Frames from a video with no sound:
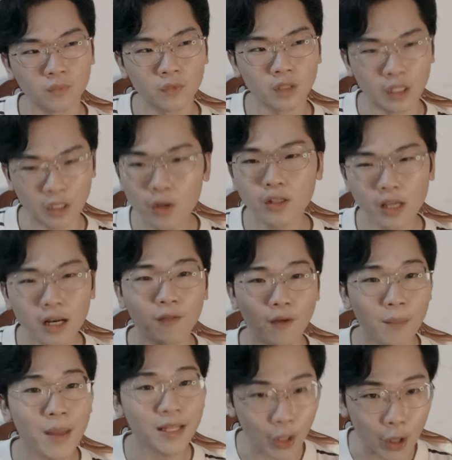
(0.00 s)
Thì đương nhiên là phải
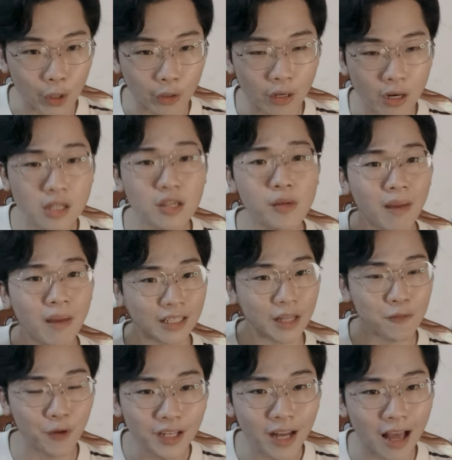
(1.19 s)
mang tiền rồi đó, nhưng mà cái
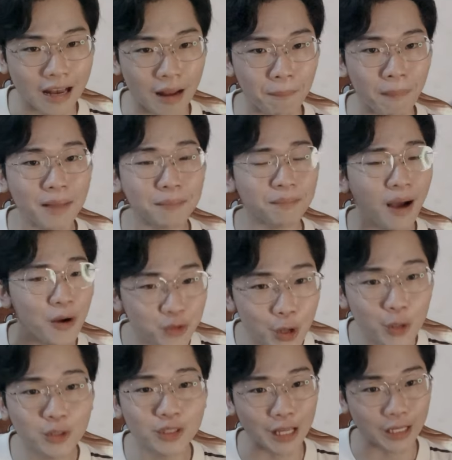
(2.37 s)
vấn đề là mang bao
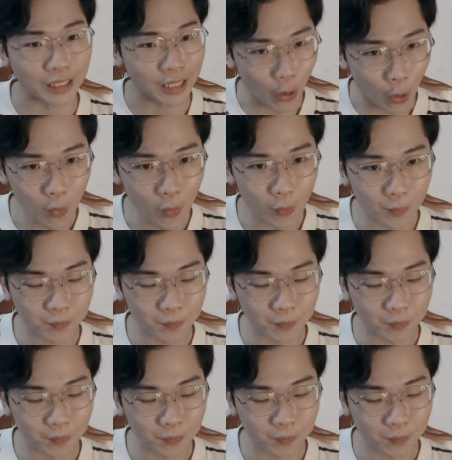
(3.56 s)
nhiêu tiền thì đủ.